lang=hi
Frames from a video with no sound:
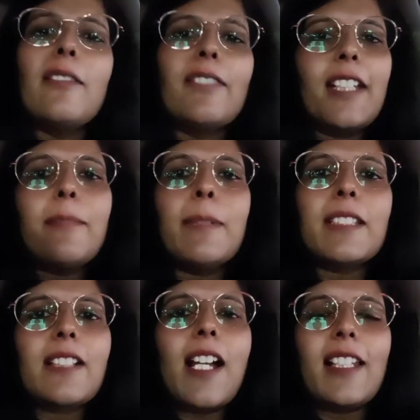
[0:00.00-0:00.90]
वही
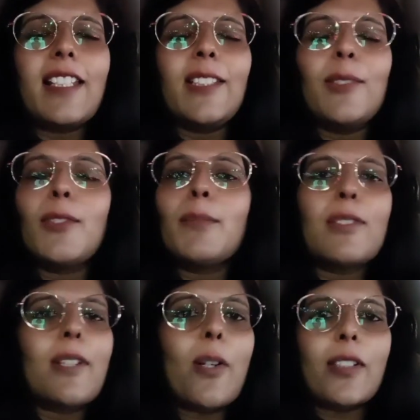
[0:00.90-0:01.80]
बस खा लेती हूँ क्योंकि
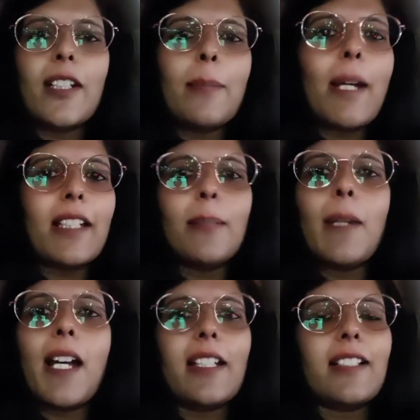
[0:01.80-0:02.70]
मुझे डॉक्टर ने बाकी
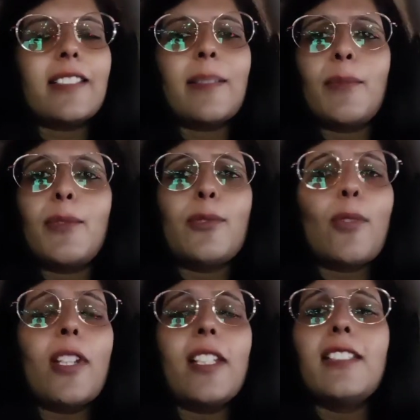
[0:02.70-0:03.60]
बाहर का का सब कुछ
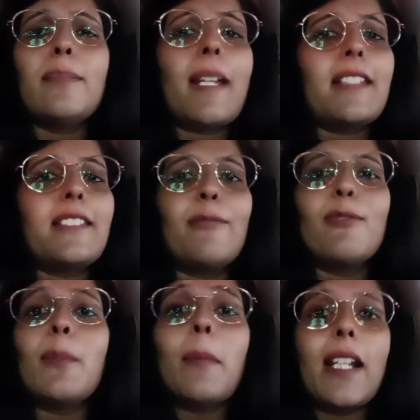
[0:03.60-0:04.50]
ऑयली स्पाइसी
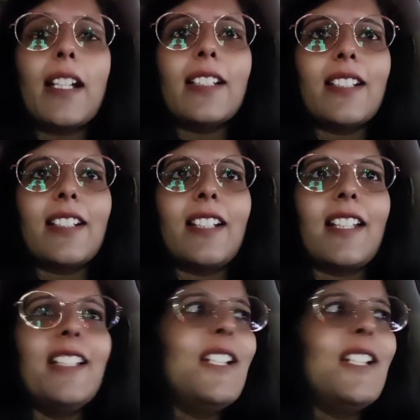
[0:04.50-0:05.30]
फूड मना कर रखा है